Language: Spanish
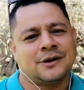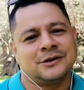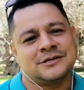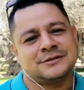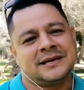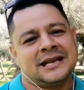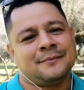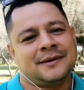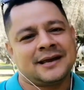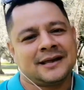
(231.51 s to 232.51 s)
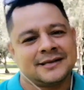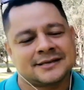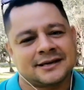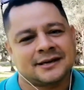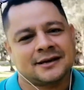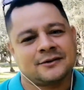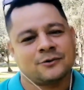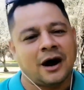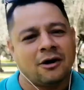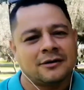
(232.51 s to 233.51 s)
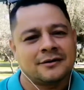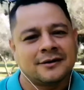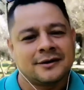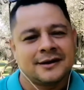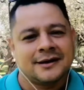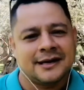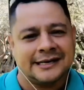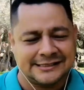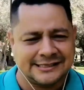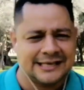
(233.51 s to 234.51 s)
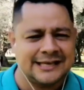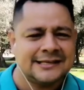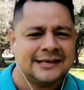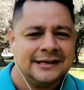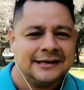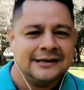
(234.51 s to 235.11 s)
cuando vi la mira dice, wow, esta es linda.